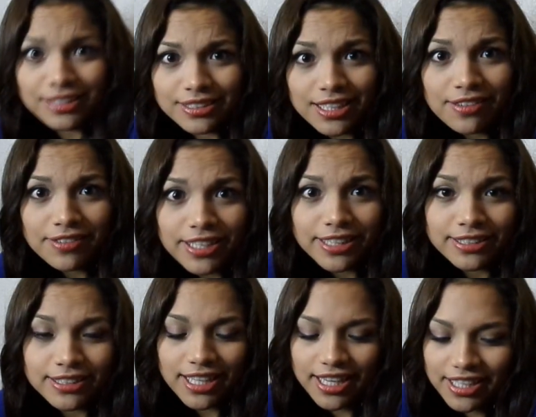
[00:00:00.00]

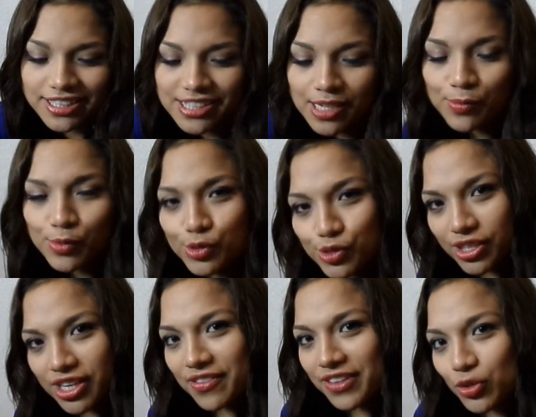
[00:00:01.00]
¿Sabías que estamos
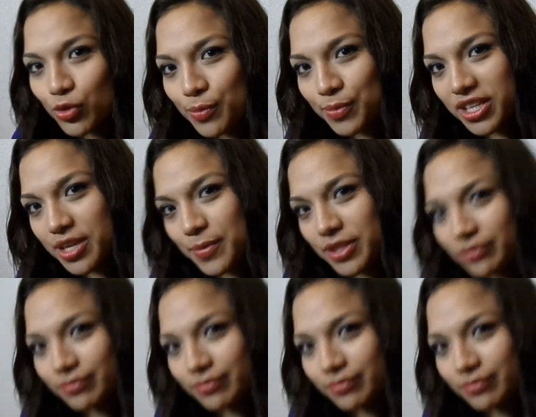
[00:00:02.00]
grabando en pijama?